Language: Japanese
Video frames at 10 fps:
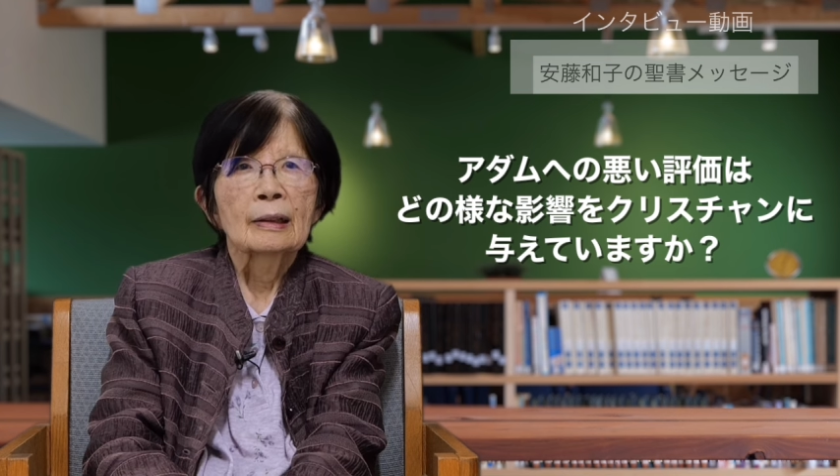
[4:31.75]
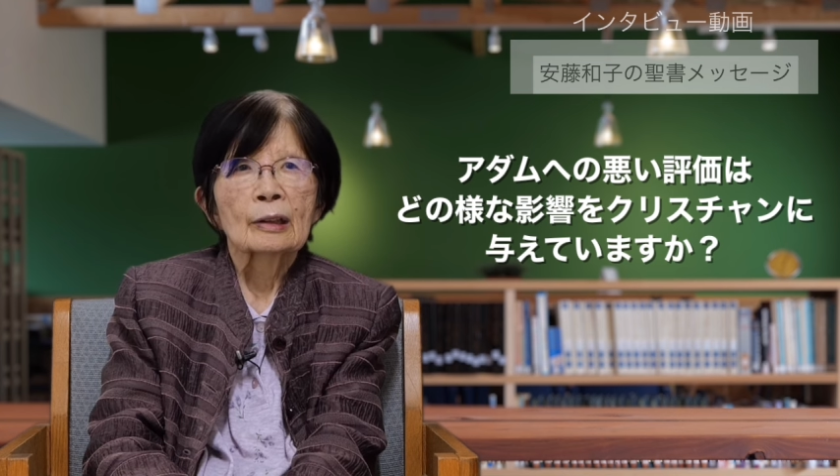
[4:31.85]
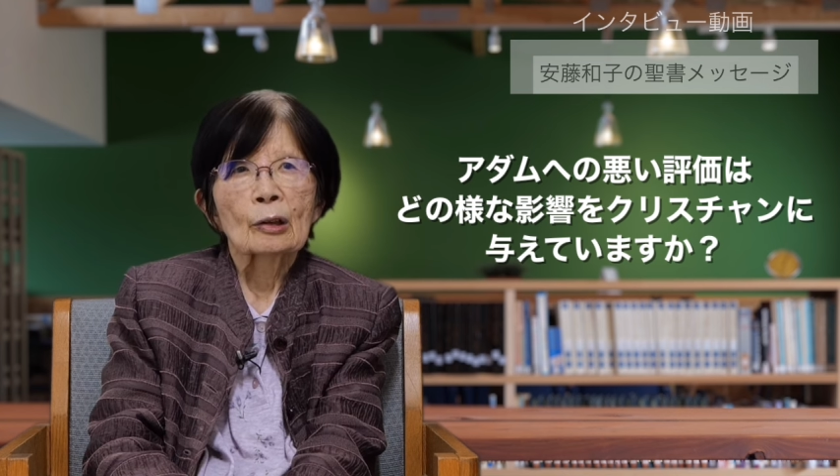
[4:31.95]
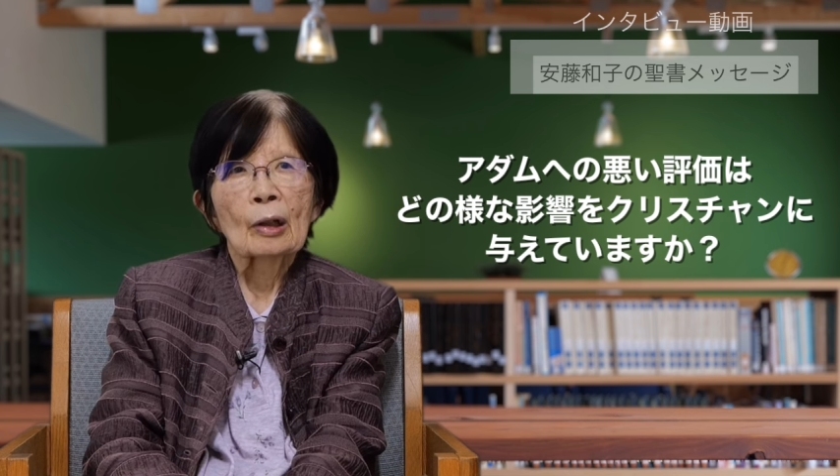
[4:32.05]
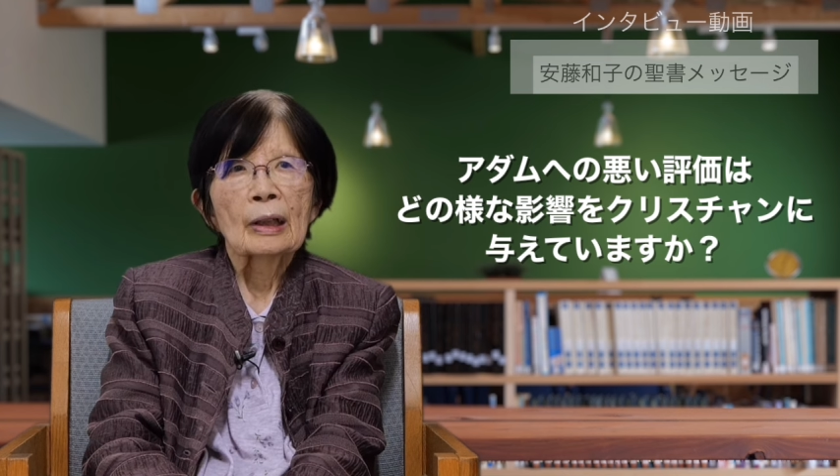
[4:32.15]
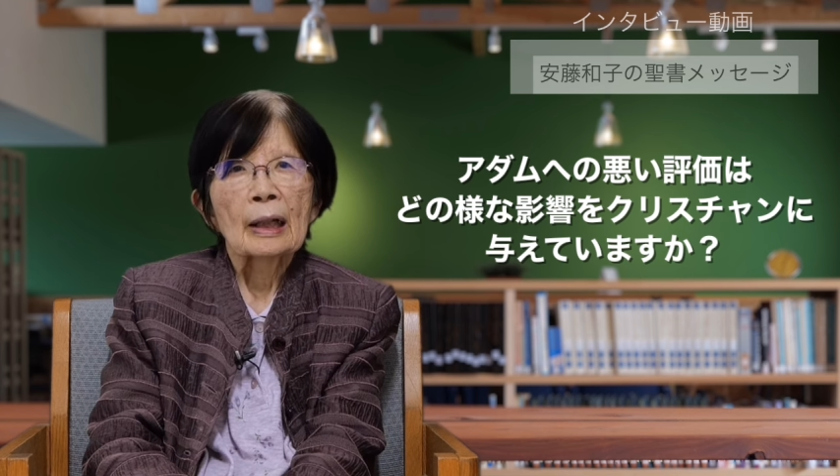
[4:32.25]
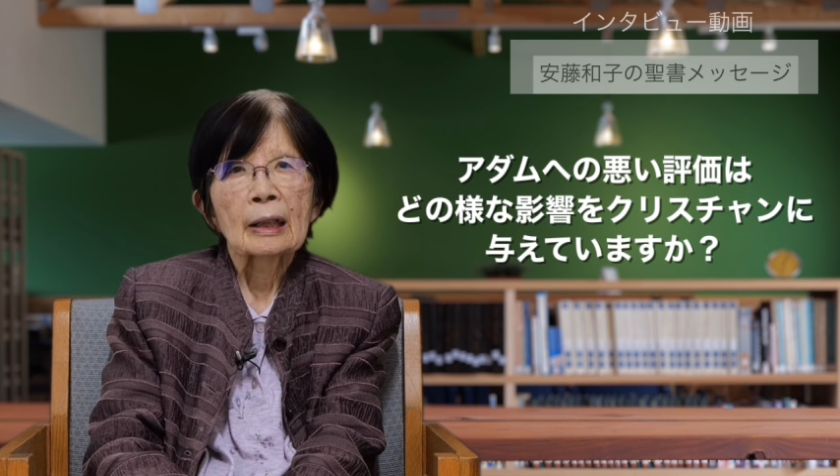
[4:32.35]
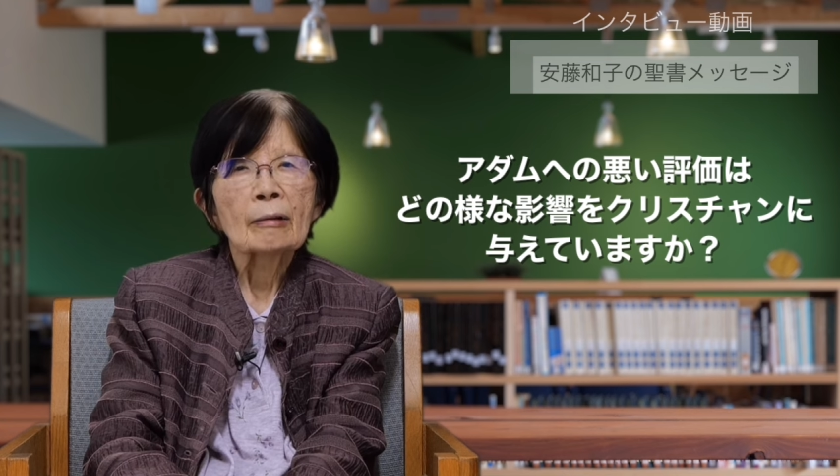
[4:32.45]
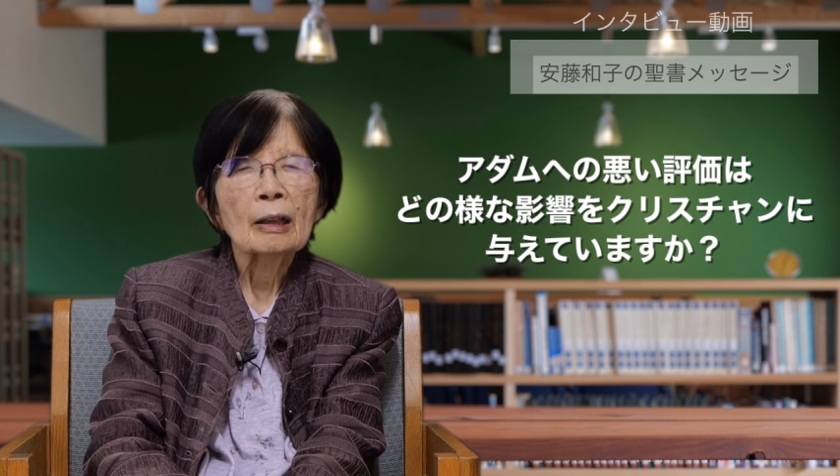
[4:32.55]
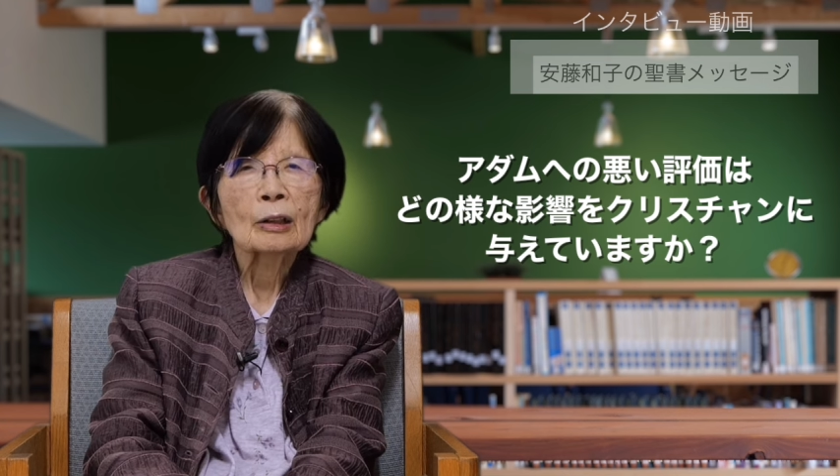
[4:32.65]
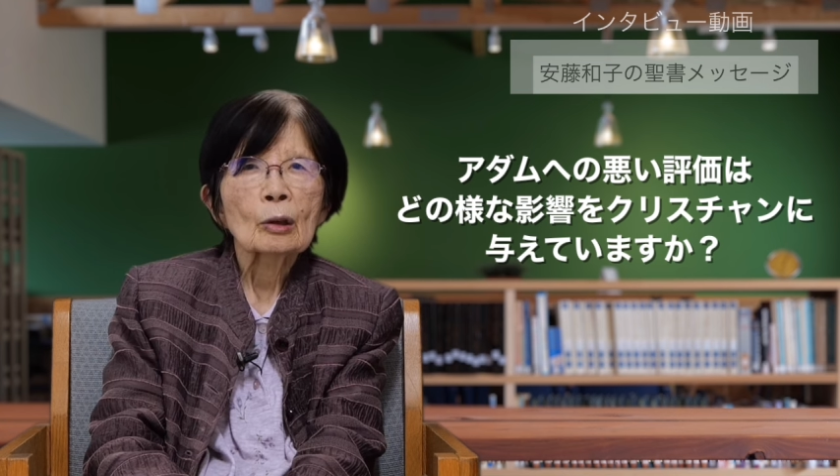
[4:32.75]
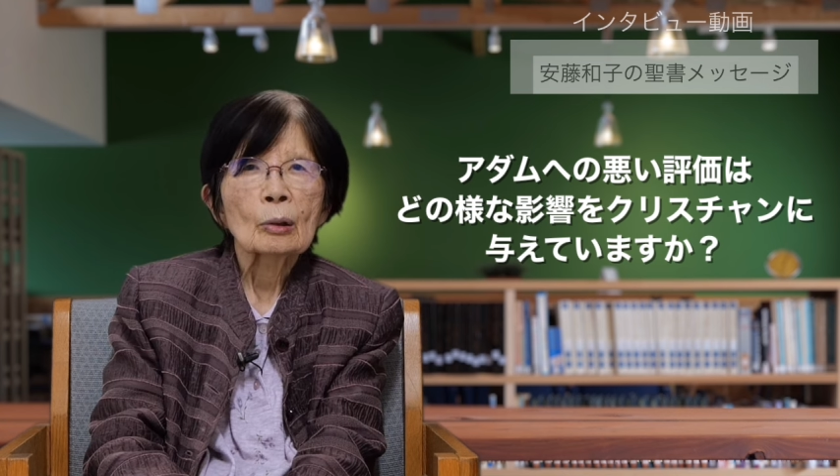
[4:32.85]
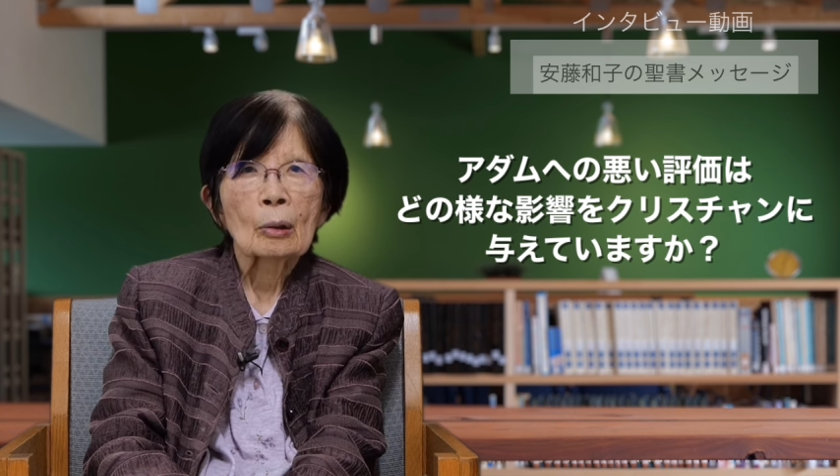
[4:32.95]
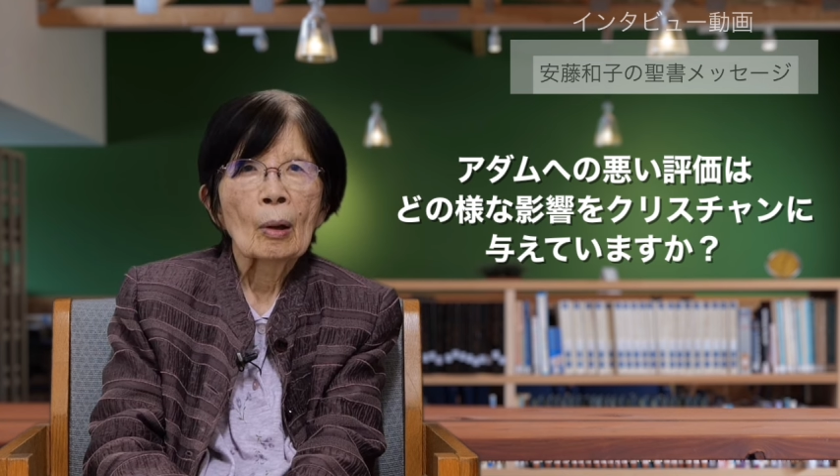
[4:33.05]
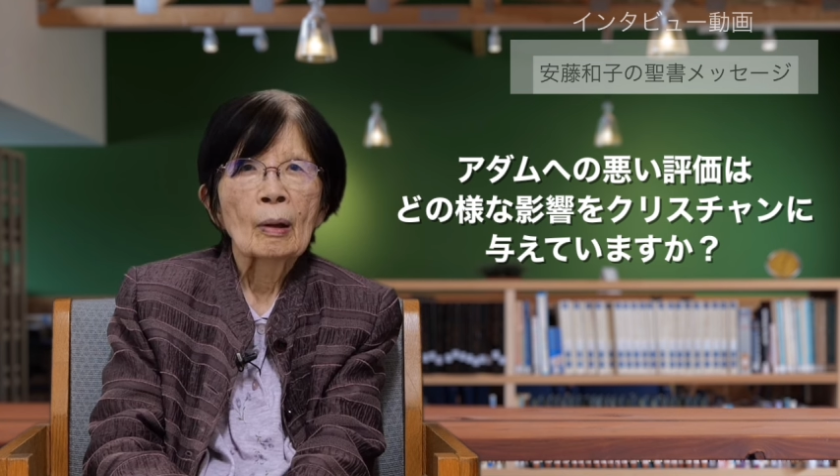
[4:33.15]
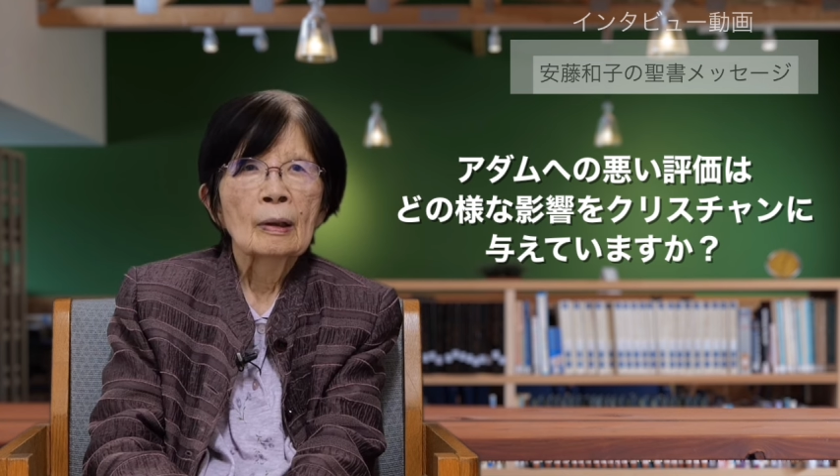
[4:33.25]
それだけはちょっと